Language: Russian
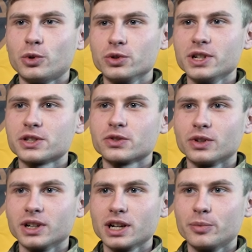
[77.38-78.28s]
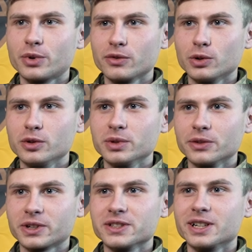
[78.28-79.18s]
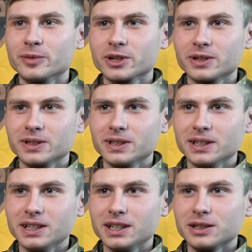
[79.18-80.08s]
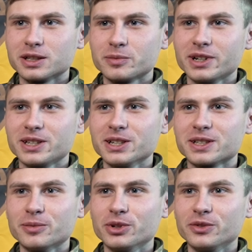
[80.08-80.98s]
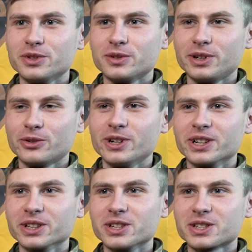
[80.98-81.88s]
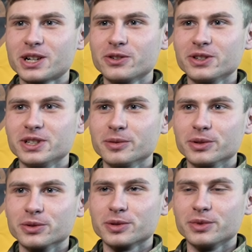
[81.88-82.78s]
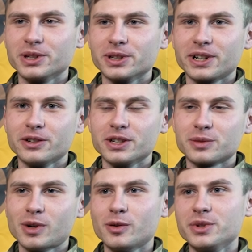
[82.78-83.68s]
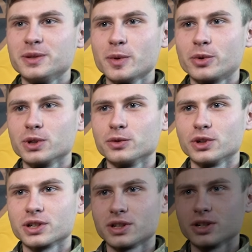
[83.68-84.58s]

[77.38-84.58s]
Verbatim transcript: Полдетства я провел именно в казармах. То есть меня отец с собой регулярно таскал везде, потому что мне это нравилось. Мама, в принципе, против тоже